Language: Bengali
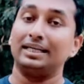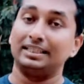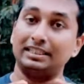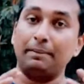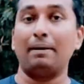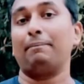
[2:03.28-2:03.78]

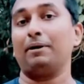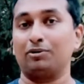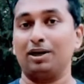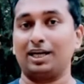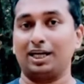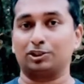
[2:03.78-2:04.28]
যে
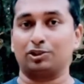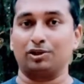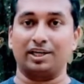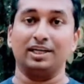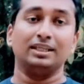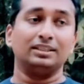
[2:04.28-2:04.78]
ব্যাপারগুলো কাজ করে
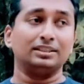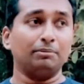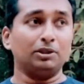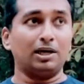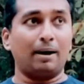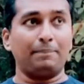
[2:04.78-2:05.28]
যেমন
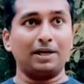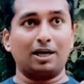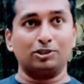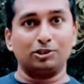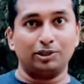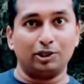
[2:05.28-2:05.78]
ধরেন আপনি
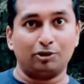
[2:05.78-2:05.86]
কারোর সঙ্গে